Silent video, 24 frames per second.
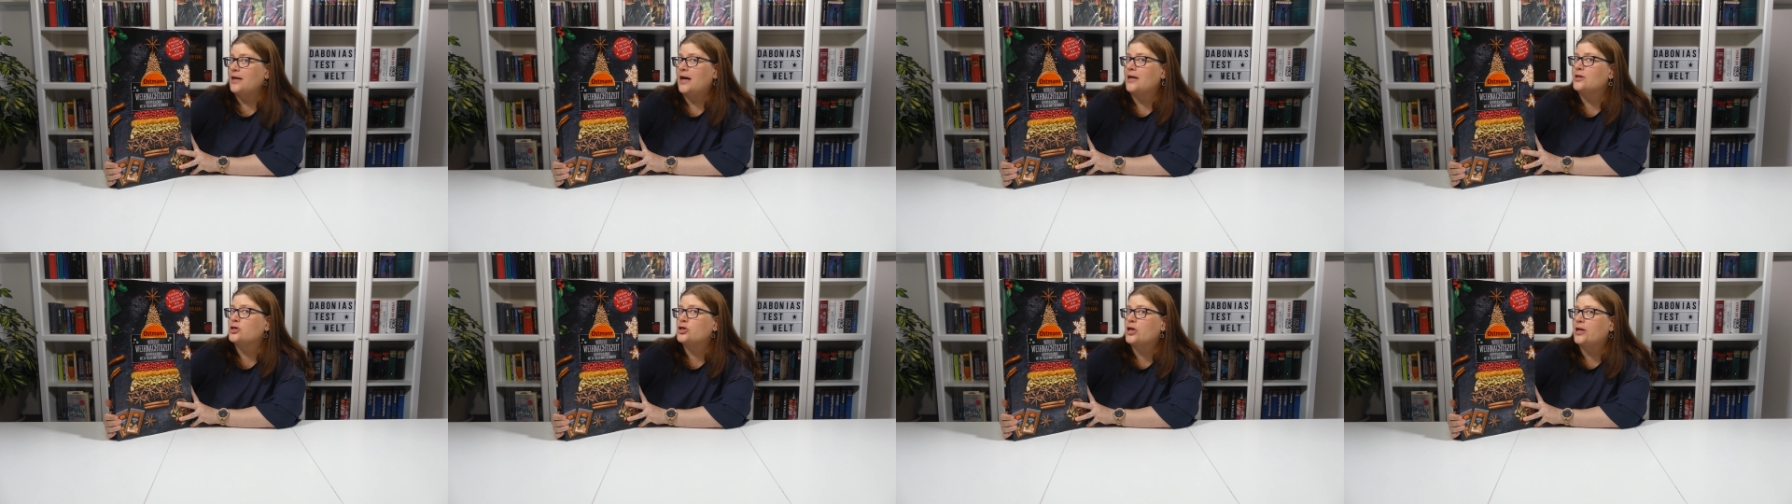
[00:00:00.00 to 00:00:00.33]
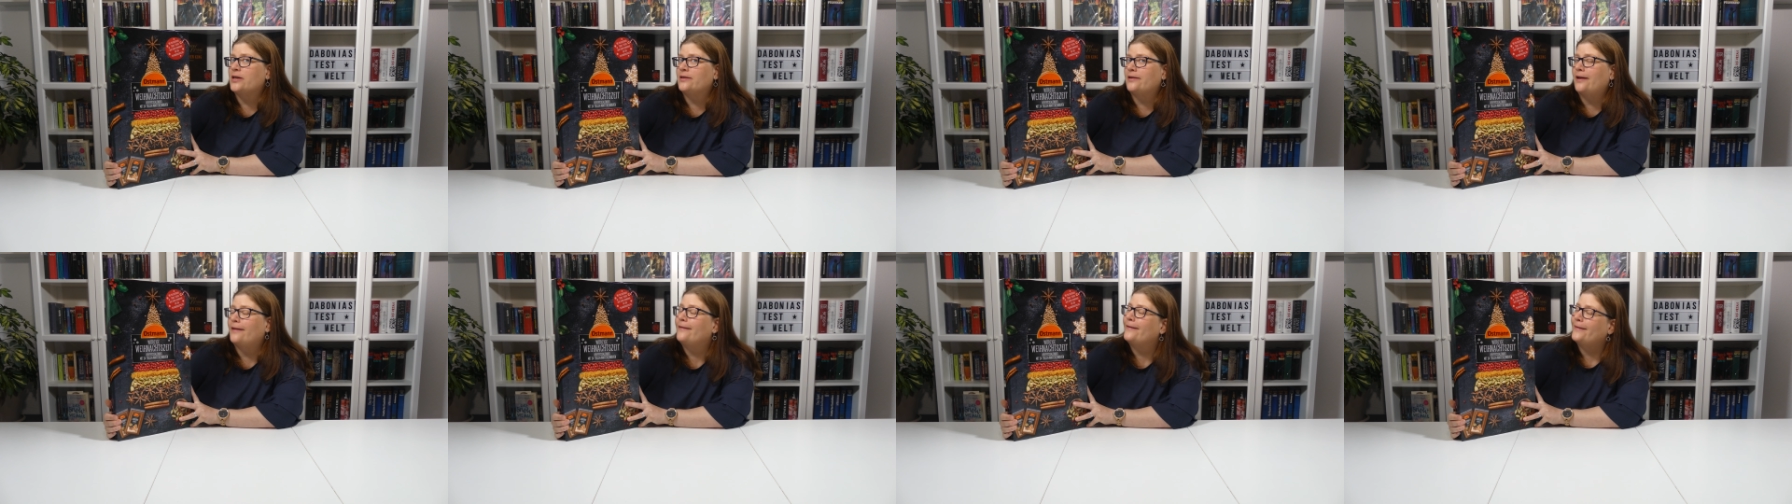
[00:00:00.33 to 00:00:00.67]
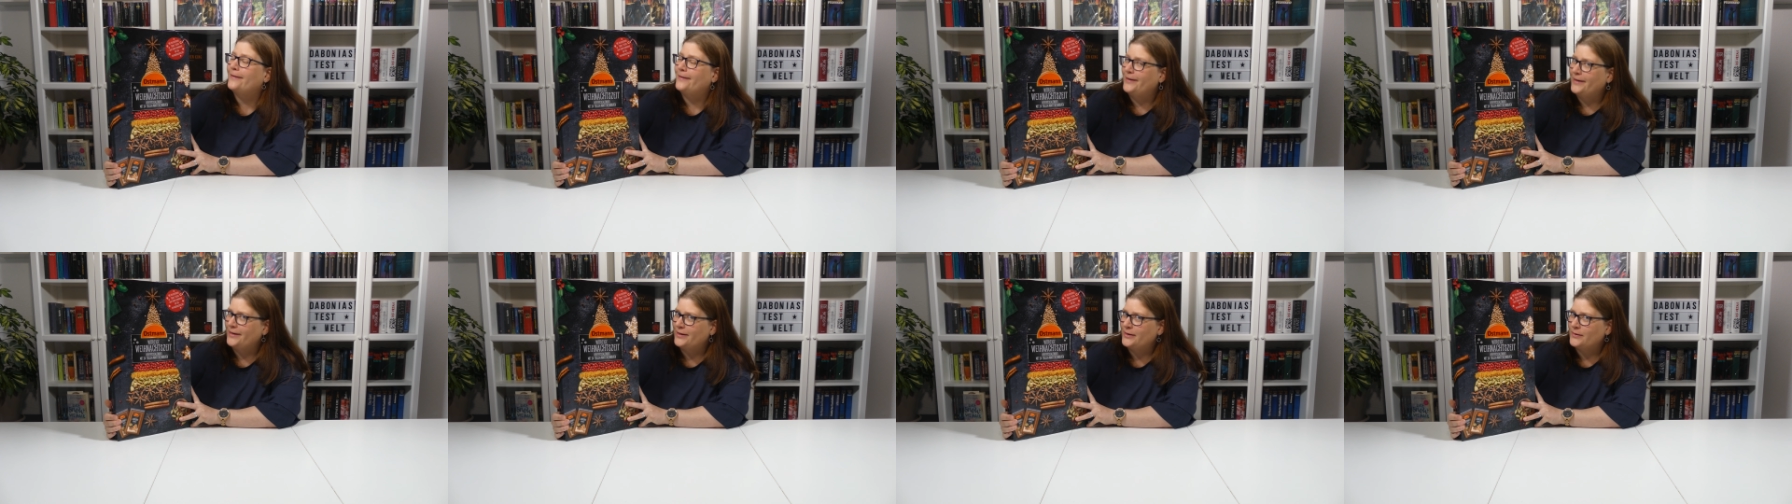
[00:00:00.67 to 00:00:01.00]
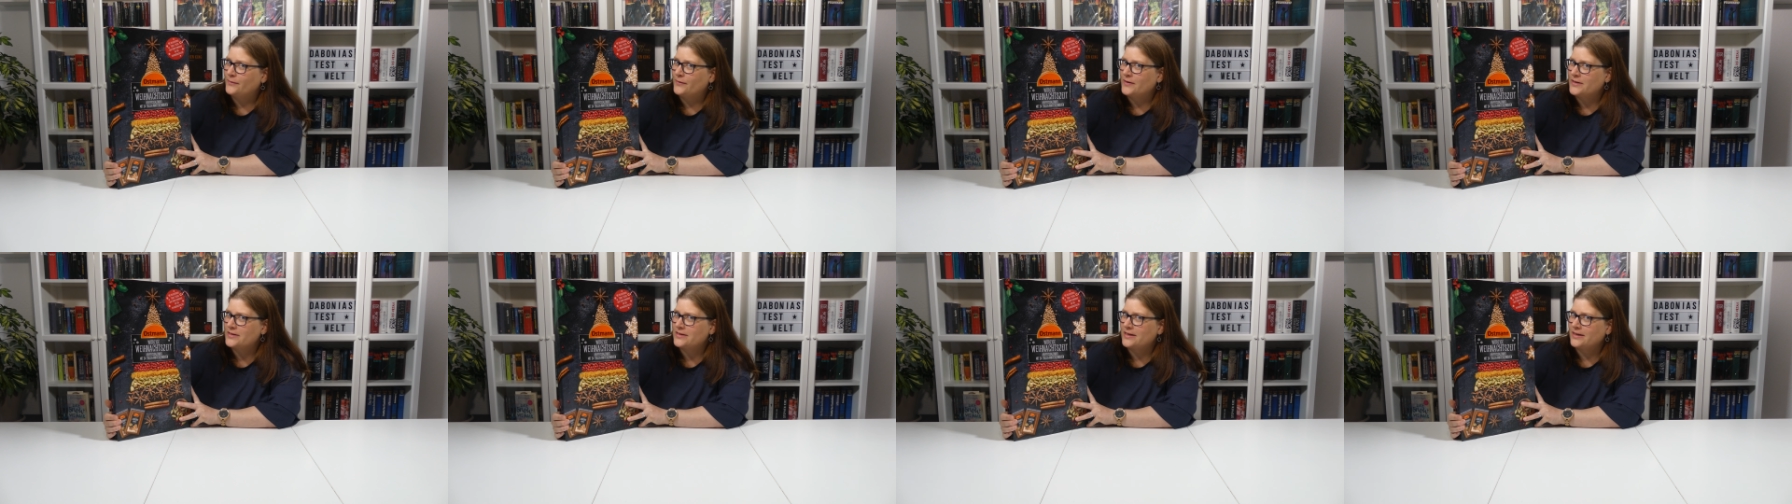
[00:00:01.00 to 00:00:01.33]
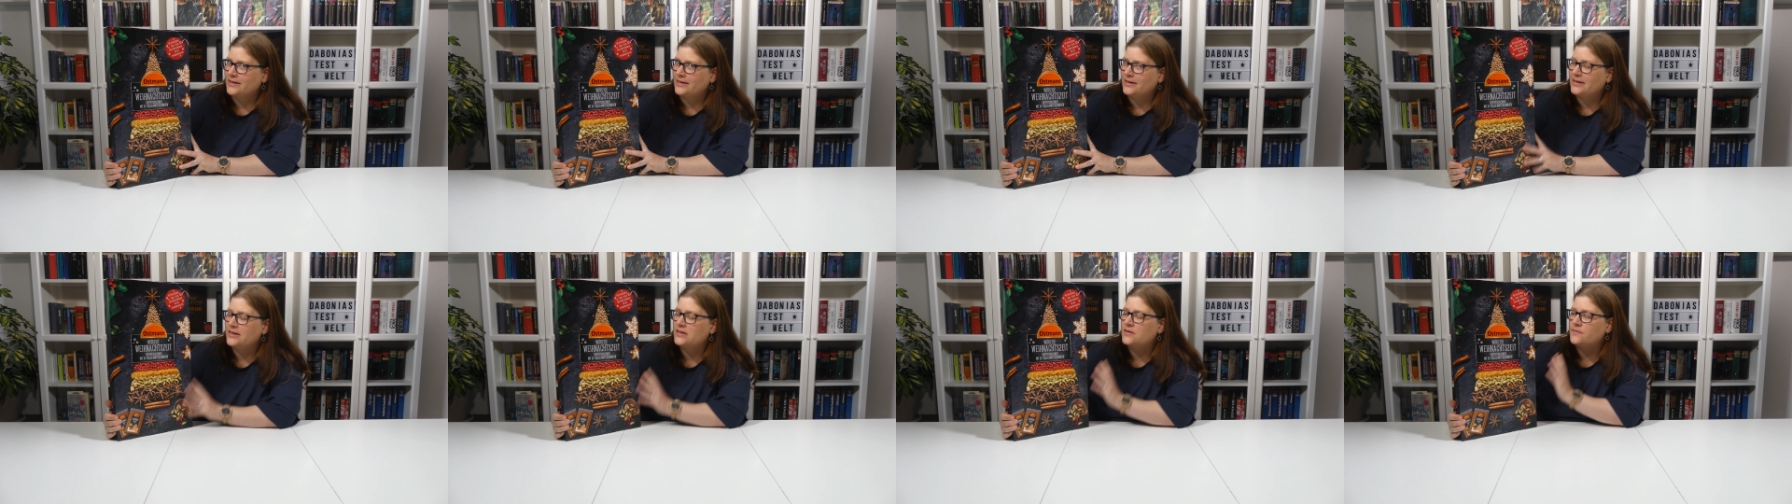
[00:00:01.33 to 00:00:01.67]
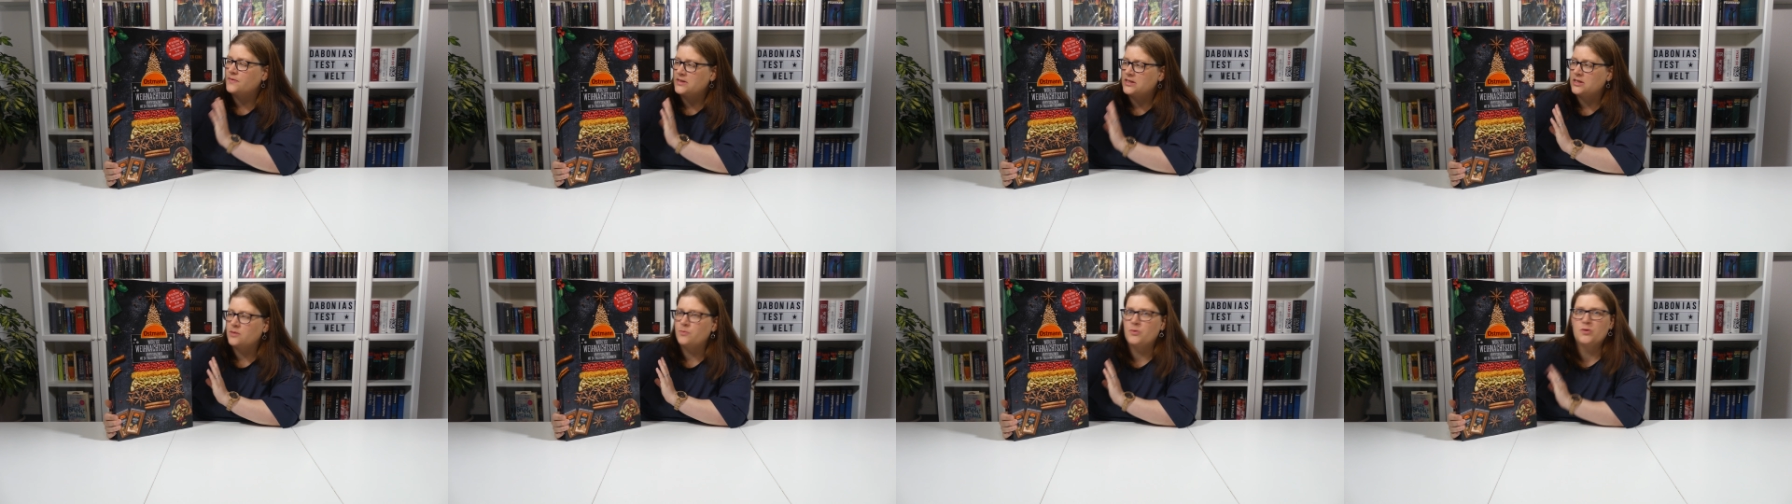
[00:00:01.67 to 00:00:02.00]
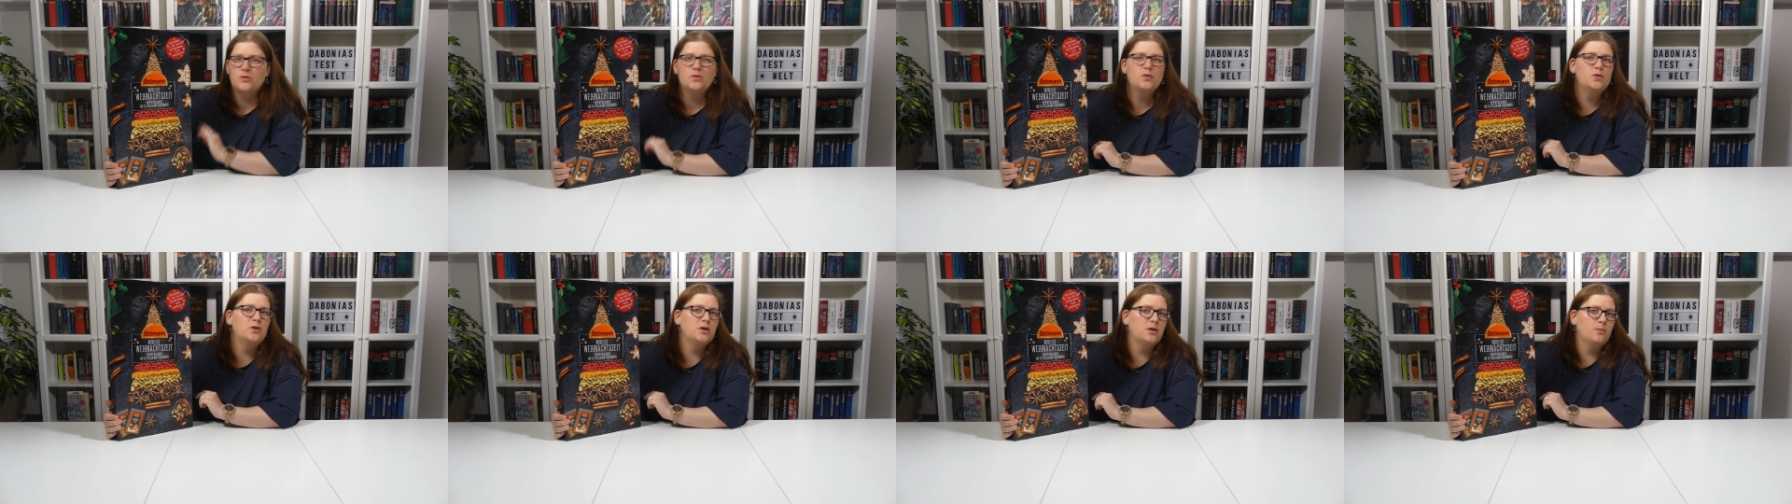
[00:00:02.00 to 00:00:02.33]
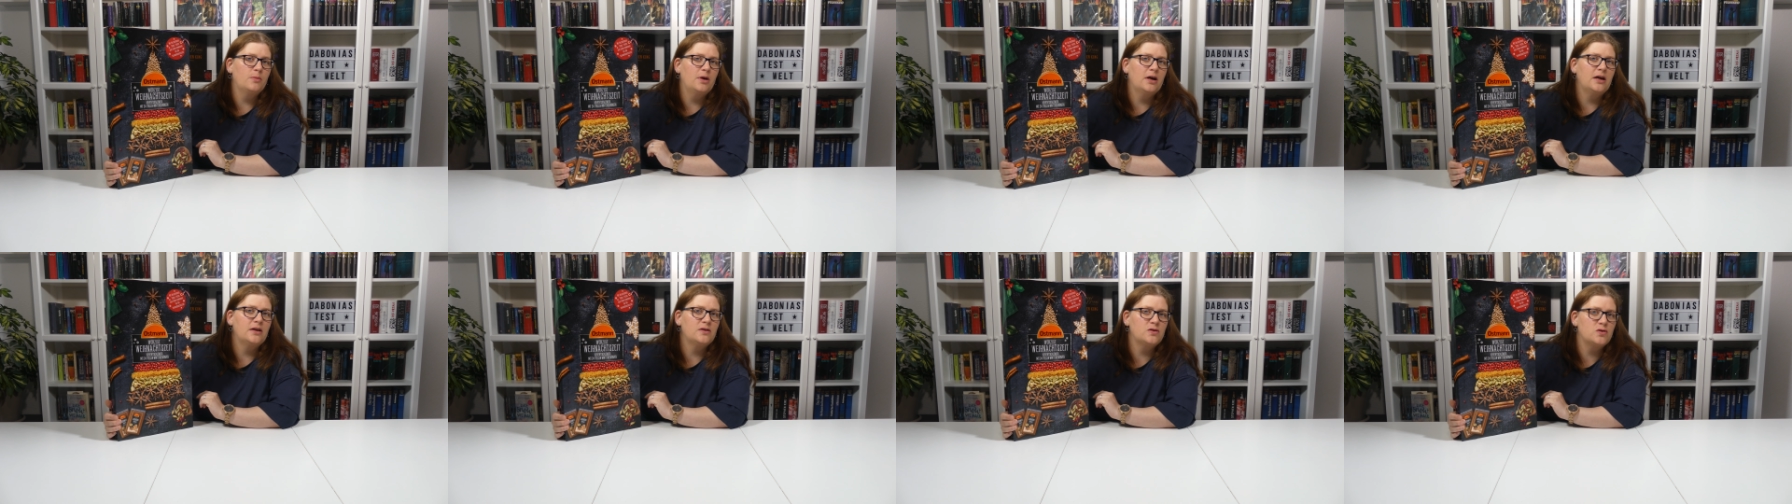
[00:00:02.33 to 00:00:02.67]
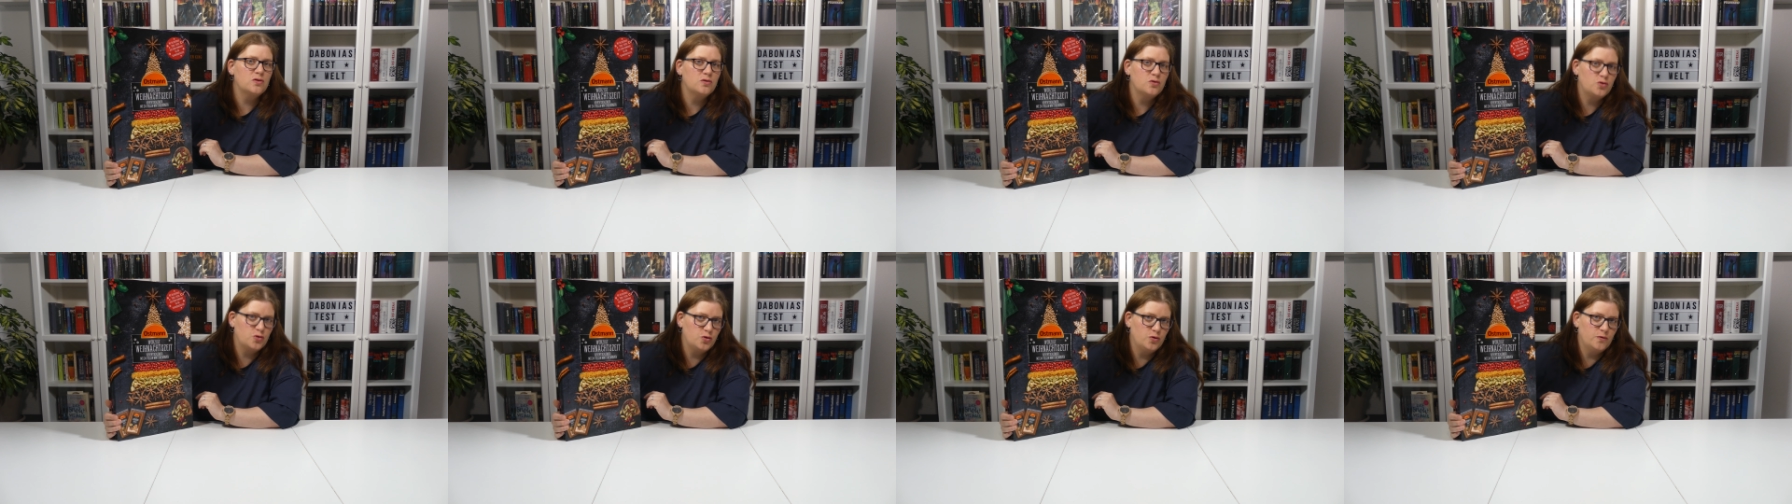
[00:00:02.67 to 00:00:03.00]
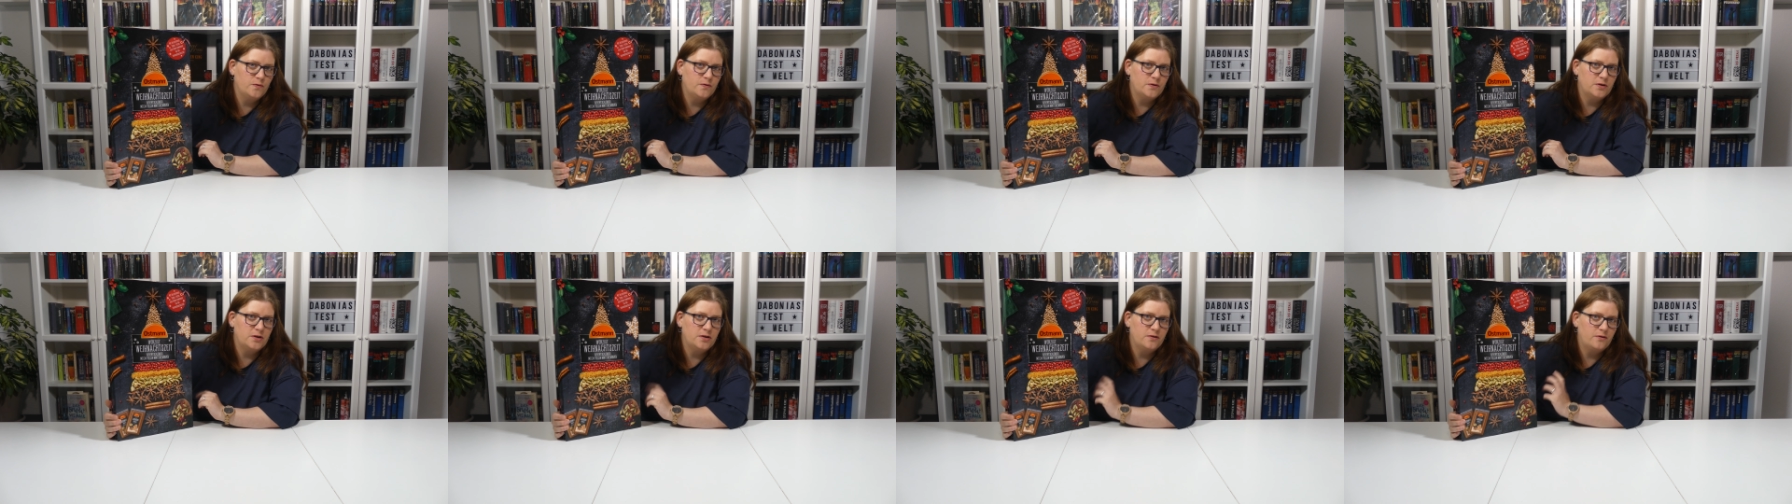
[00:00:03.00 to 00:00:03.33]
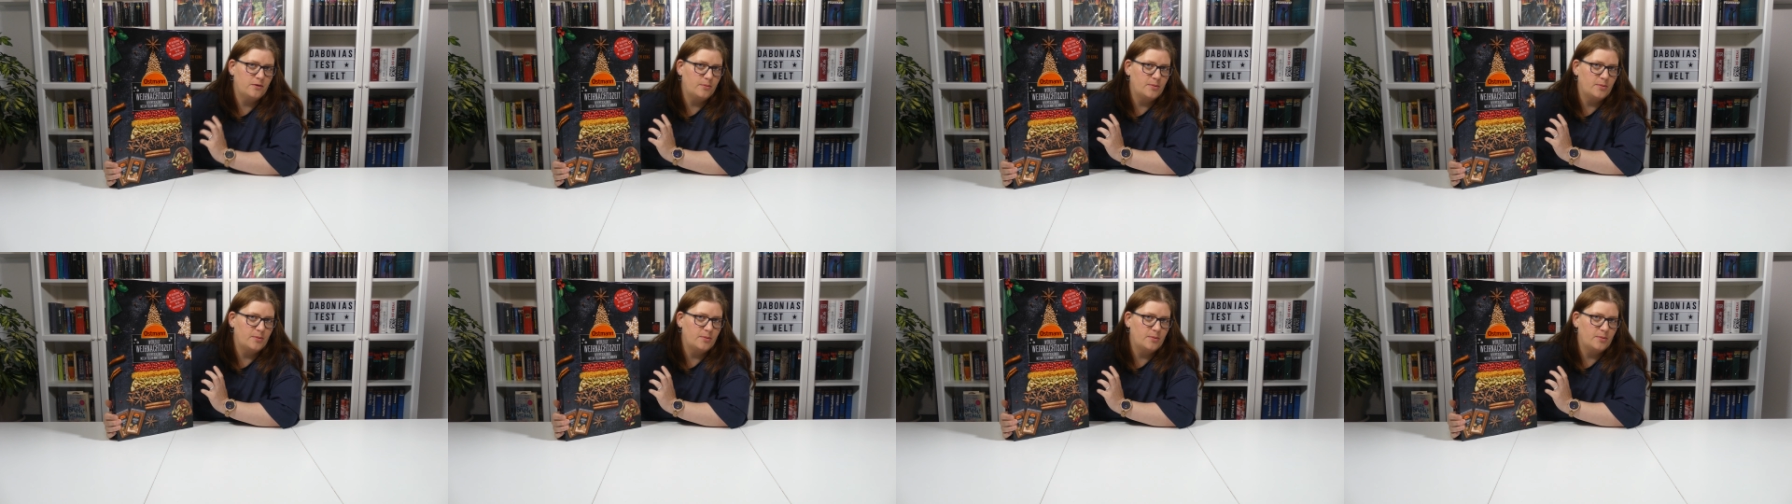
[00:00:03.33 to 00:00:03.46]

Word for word: Da stand dann nicht, was da drin ist, was ich persönlich immer ganz schön finde,